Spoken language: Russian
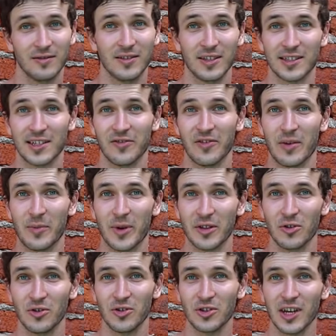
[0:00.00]
Если вам
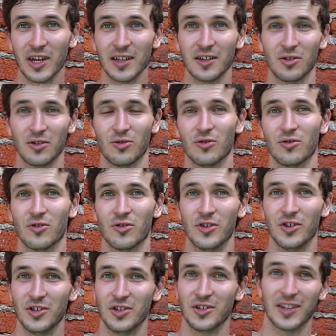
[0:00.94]
оно не надо, то
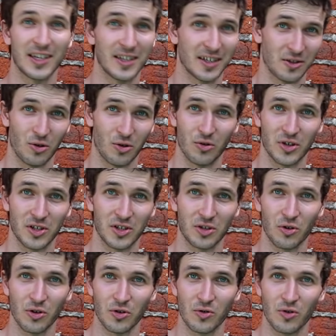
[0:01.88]
и не надо трогать
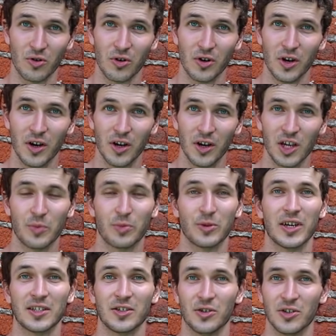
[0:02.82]
стойку и
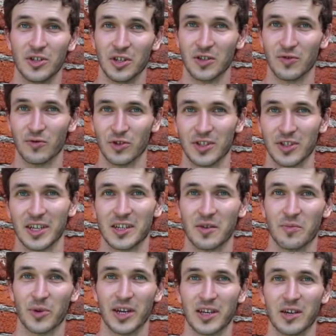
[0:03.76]
пытаться ее делать вот с
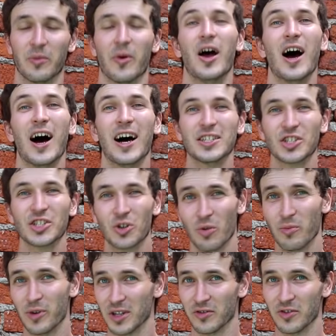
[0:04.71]
таким прогибом. А
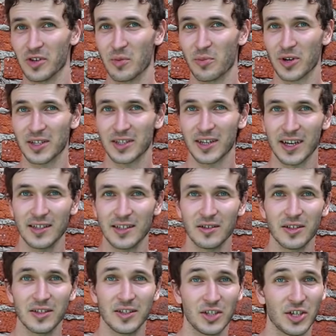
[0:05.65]
чтобы этого не
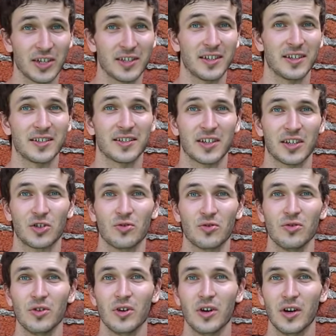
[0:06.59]
происходило, сейчас я
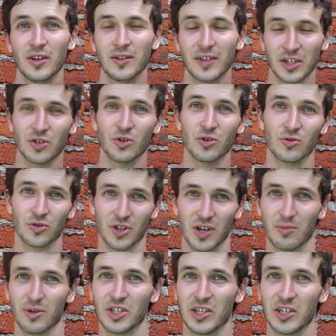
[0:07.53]
расскажу, на что нужно
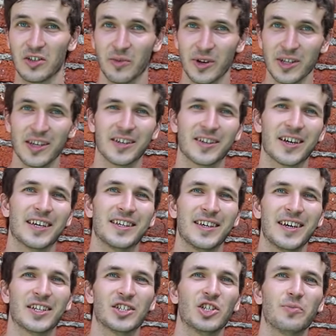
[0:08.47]
обращать внимание и
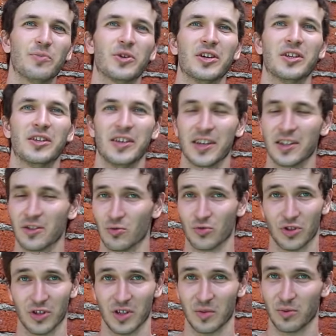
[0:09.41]
какие ошибки не
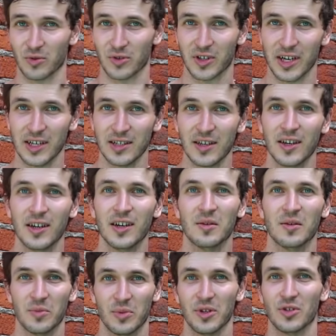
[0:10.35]
нужно допускать
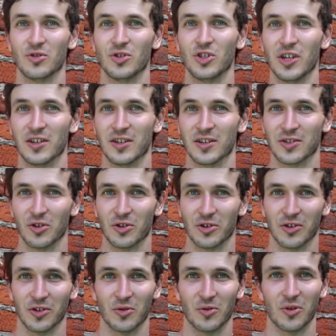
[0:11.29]
при изучении
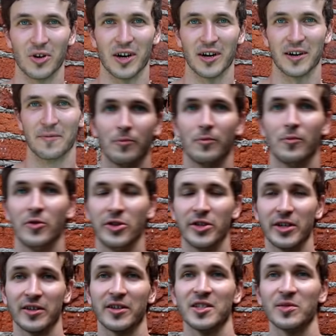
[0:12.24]
стойки на руках.
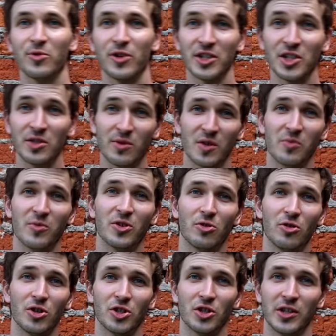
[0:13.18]
Итак, разбор ошибок мы
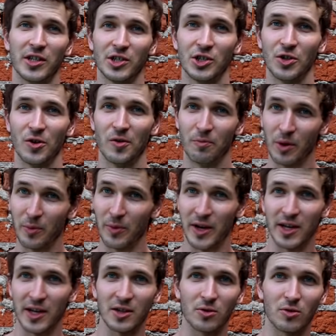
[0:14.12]
тоже начнем по
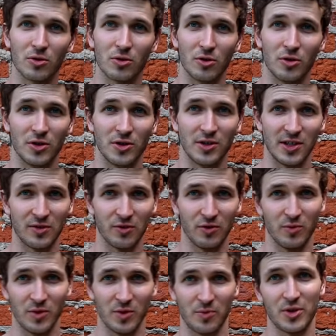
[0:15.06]
порядку, то есть если вот
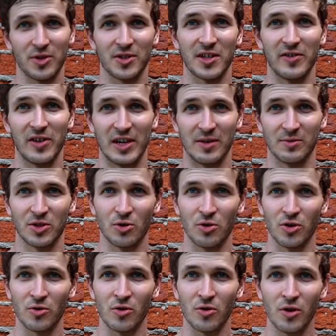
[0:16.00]
мы представляем
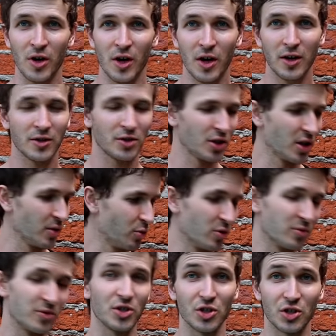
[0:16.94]
стойку, начинать
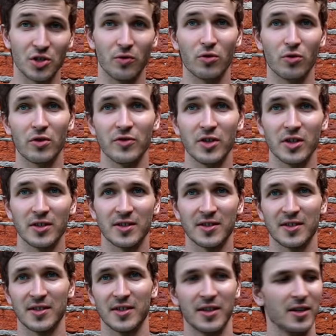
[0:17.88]
будем с нижнего уровня,
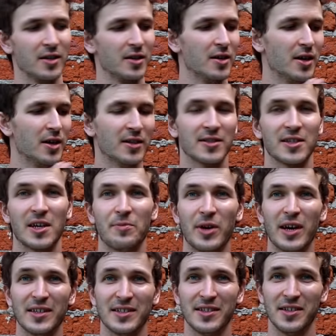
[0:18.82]
с э,
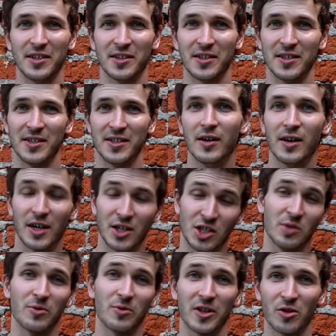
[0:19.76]
запястья и кистей.
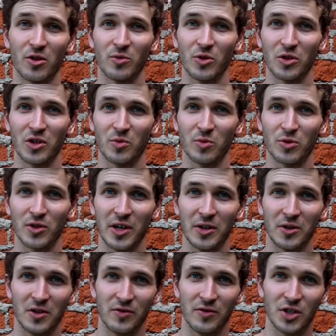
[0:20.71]
Ошибка, которую многие
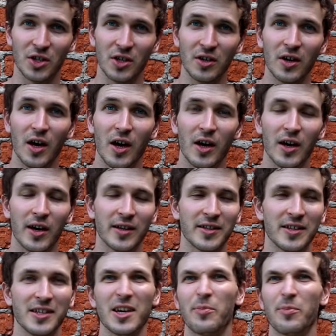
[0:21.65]
допускают новички,
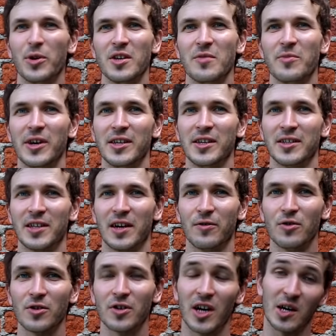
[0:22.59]
это непонимание
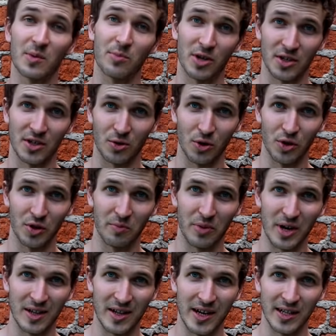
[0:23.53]
того, как происходит
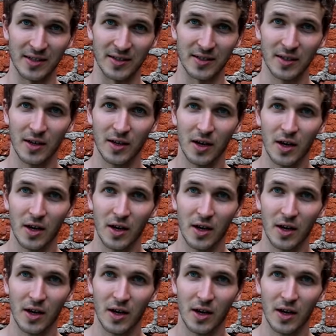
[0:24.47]
баланс.